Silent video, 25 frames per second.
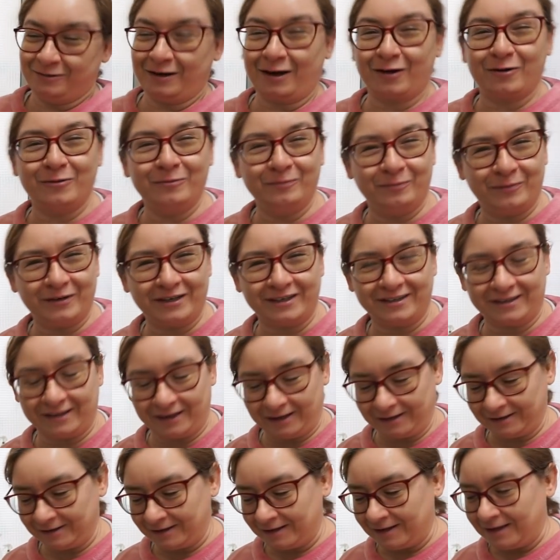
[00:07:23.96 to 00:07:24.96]
una
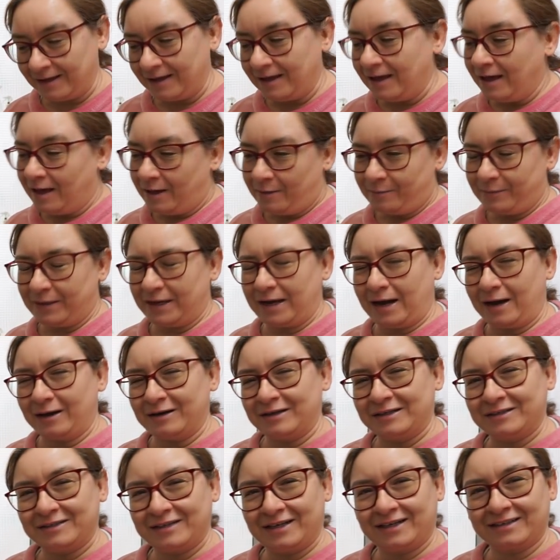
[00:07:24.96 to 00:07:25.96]
comprita.
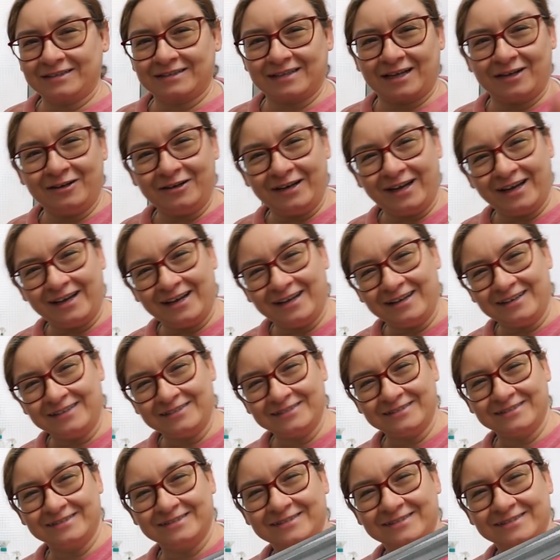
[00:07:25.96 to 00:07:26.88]
Venga, hasta ahora.